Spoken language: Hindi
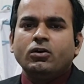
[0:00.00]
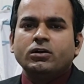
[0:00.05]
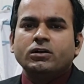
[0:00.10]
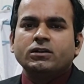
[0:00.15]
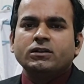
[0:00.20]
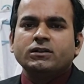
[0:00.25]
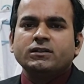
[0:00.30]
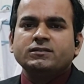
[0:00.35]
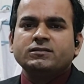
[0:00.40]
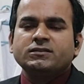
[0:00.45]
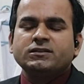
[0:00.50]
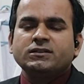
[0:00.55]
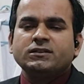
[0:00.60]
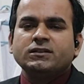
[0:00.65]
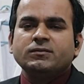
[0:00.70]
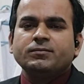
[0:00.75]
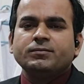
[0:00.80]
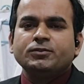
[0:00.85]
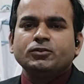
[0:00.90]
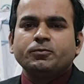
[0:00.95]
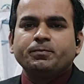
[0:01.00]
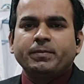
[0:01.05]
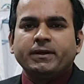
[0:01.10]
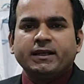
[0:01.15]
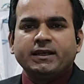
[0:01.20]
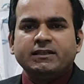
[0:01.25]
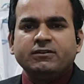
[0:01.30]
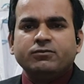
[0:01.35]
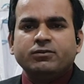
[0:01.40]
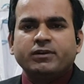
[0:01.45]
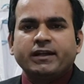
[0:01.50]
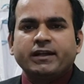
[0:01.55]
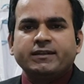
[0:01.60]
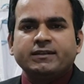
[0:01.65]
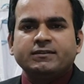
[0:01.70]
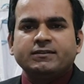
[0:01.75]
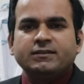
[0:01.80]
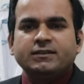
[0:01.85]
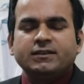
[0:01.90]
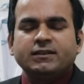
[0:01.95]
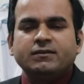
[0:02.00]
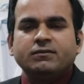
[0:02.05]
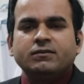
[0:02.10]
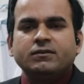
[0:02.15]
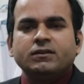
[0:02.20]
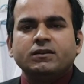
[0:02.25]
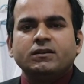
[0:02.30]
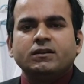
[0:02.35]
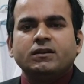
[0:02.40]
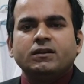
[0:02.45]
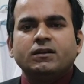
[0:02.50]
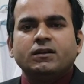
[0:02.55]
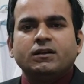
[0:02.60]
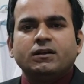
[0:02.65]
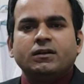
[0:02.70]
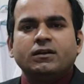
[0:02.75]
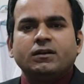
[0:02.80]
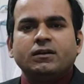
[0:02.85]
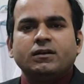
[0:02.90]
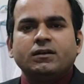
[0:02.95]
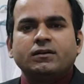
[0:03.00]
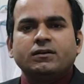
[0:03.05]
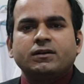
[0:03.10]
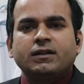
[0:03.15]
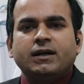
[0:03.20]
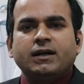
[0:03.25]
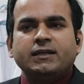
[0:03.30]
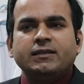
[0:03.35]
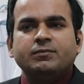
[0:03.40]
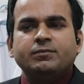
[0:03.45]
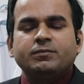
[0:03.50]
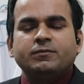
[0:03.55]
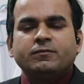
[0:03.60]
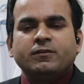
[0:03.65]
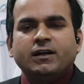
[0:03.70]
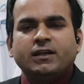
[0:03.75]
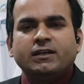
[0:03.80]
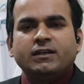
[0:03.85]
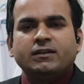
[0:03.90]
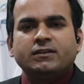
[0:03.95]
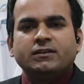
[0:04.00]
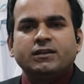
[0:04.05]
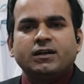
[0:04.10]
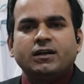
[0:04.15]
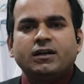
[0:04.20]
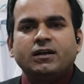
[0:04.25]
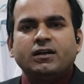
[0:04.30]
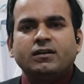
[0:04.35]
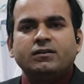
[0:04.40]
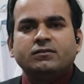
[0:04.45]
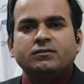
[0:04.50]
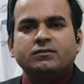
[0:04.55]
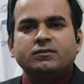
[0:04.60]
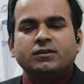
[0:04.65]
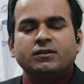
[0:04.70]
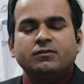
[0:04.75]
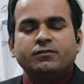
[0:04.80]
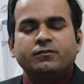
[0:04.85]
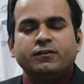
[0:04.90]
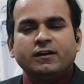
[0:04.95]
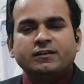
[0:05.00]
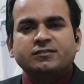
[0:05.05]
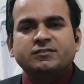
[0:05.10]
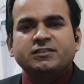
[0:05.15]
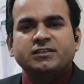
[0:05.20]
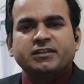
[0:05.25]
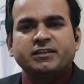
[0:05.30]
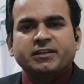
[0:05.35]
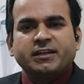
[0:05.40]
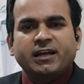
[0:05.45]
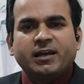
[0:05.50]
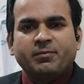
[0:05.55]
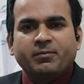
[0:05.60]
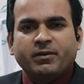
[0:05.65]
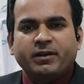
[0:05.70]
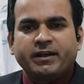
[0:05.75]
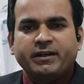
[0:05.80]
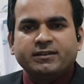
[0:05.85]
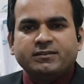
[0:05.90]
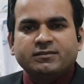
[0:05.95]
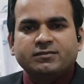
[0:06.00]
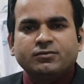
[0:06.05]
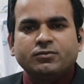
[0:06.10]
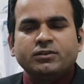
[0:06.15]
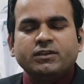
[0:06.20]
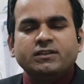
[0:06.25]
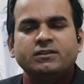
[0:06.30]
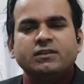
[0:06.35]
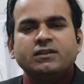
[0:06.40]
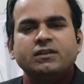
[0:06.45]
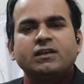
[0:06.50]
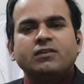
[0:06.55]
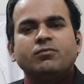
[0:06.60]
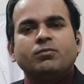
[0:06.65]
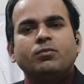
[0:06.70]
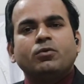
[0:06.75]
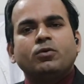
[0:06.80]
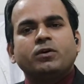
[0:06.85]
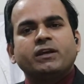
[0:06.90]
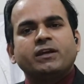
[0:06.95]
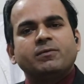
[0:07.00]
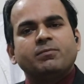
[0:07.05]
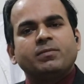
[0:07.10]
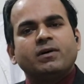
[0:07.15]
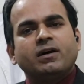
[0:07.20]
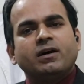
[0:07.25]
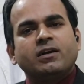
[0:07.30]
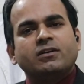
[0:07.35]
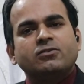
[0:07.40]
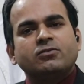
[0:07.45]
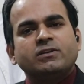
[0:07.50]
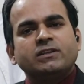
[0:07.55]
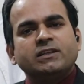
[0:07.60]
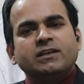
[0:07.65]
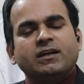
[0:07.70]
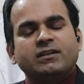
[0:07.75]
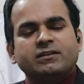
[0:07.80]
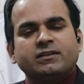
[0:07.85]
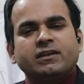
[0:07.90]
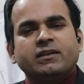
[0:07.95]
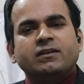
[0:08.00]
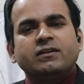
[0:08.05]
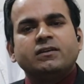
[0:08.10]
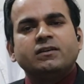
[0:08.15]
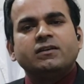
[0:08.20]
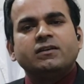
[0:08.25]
और इसकी जो पहली वैरायटी थी टाइप वन या फर्स्ट डिग्री हेमराइड्स वो ये थे कि मौके बाहर तो नहीं आते